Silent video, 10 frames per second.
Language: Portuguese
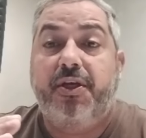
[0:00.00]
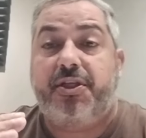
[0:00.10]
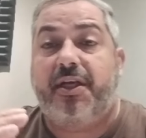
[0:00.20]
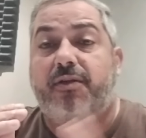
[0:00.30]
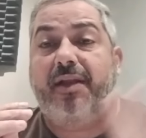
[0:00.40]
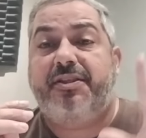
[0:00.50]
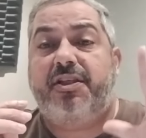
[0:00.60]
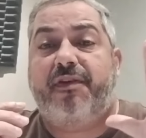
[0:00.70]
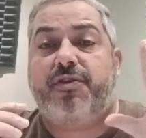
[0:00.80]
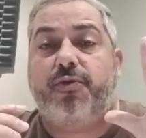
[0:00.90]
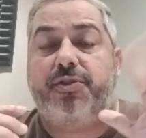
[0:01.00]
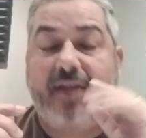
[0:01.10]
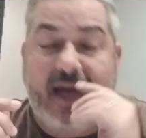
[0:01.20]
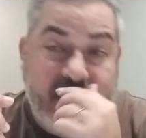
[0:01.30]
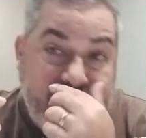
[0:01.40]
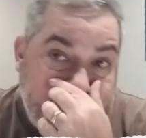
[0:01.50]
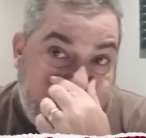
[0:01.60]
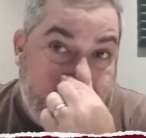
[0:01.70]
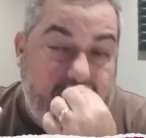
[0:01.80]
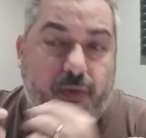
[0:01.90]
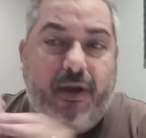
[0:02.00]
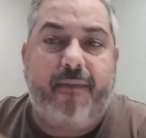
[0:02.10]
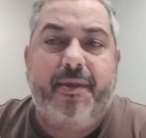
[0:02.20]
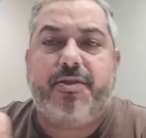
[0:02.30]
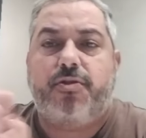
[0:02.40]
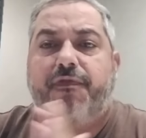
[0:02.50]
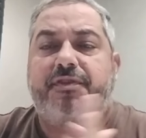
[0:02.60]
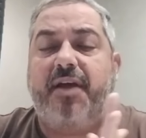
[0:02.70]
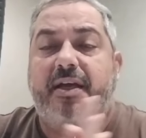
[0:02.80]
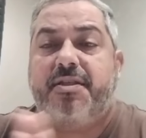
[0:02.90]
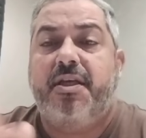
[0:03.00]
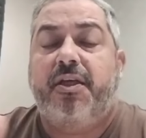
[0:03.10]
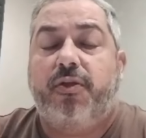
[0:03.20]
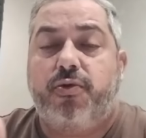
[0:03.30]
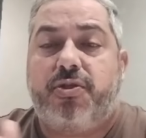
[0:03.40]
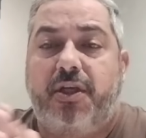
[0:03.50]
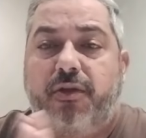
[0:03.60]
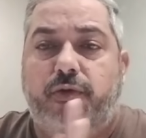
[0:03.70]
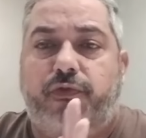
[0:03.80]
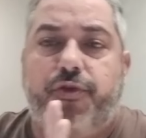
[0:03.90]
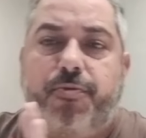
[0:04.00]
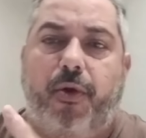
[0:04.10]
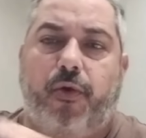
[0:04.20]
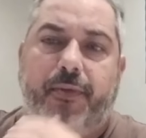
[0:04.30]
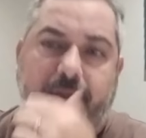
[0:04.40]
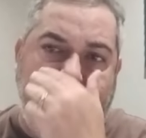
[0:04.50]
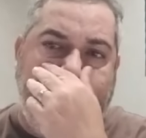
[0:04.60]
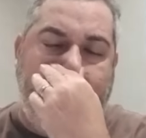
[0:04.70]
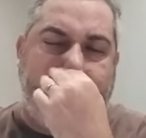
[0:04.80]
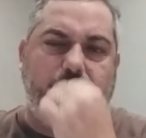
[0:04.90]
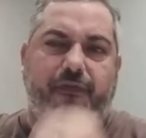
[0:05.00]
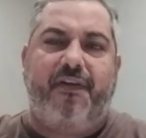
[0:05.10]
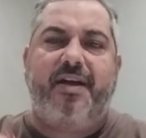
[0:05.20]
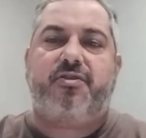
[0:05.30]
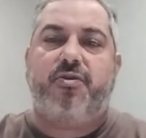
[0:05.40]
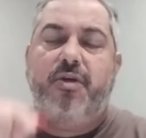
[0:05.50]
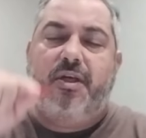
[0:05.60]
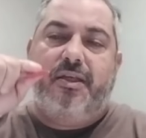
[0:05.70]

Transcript: Chegando lá, a gente vai sortear cinco camisas oficiais do Santos Futebol Clube. Então é rápido, fácil.